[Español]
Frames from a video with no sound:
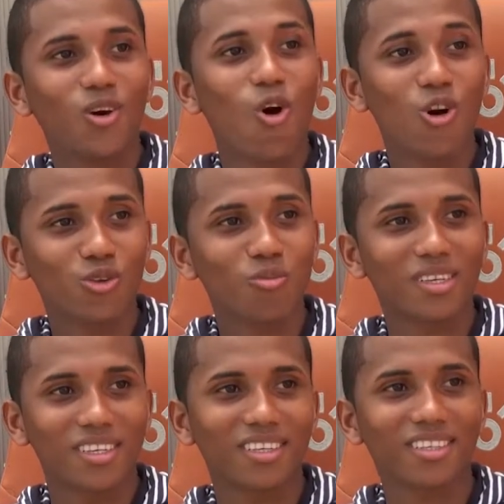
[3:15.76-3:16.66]
Ocho
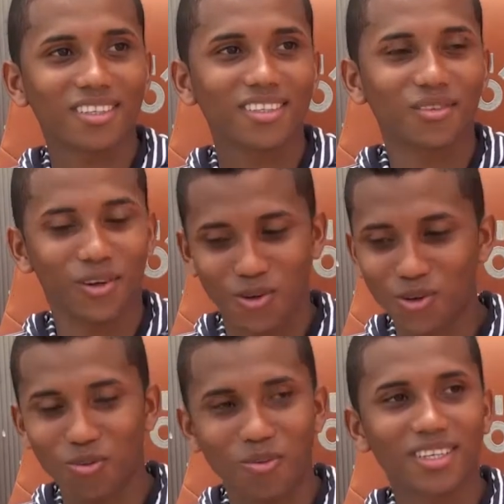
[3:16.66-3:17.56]
meses, fueron
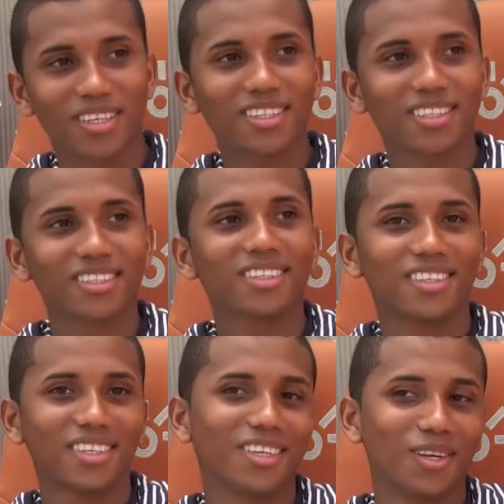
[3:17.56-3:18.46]
ocho meses.
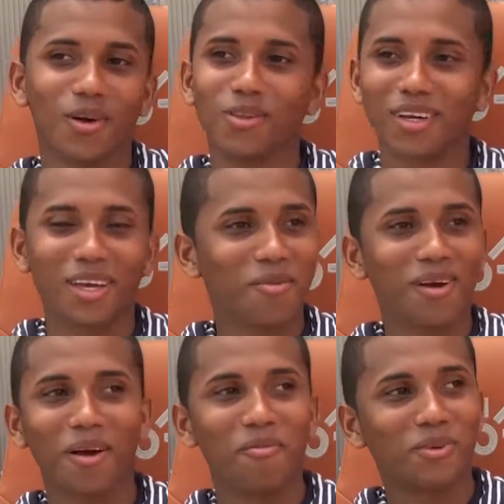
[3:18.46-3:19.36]
Y cuando quedamos
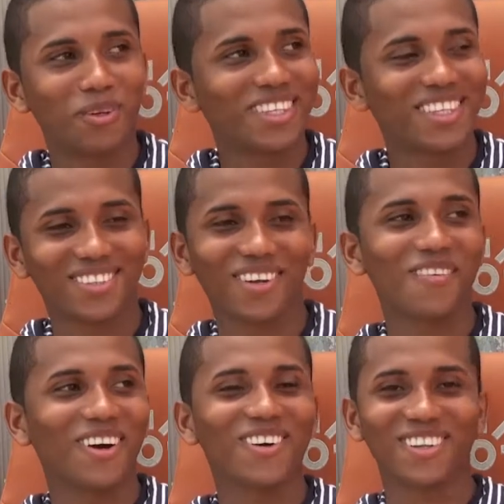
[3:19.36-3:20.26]
campeones,
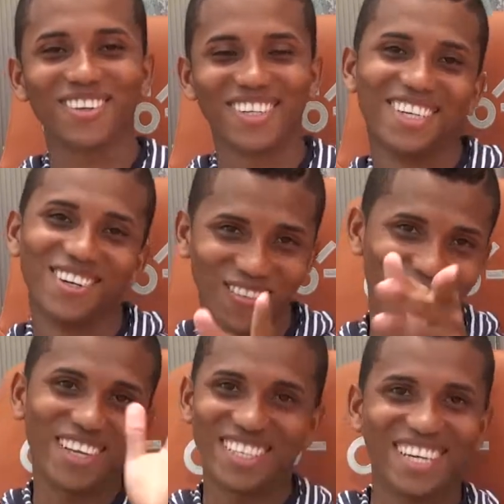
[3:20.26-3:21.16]
todavía me acuerdo, lo
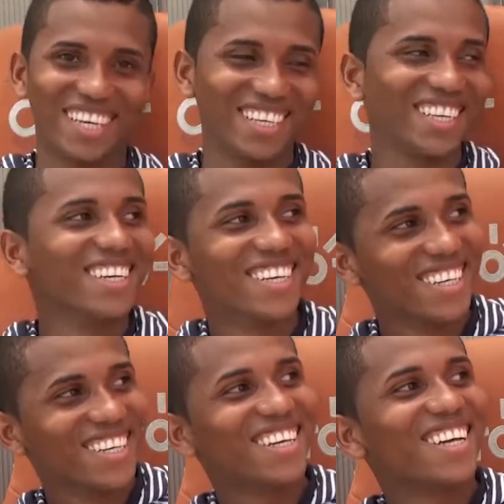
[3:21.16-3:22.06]
puedo decir aquí,
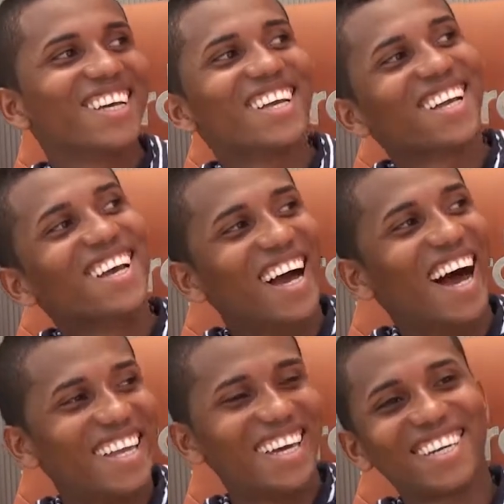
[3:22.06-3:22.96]

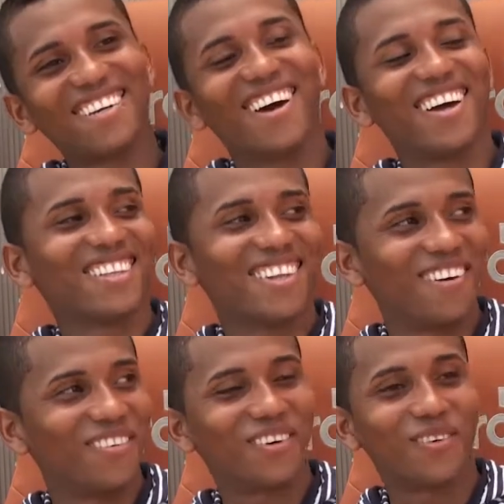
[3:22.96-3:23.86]
Ahí arriba
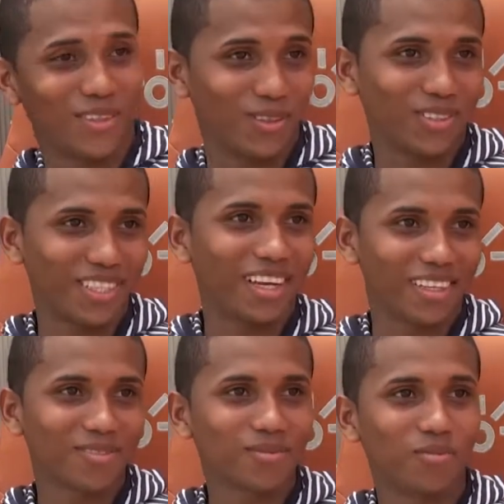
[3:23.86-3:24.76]
estábamos cuando
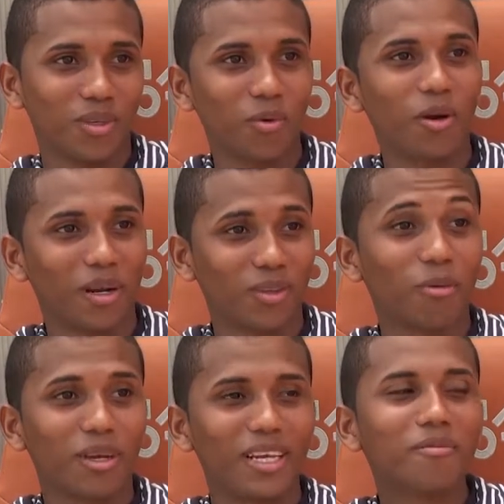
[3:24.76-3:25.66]
luchábamos. Vimos el partido
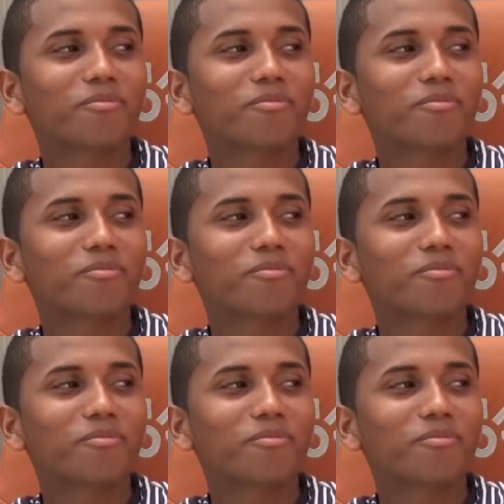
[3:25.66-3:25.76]
de Melé.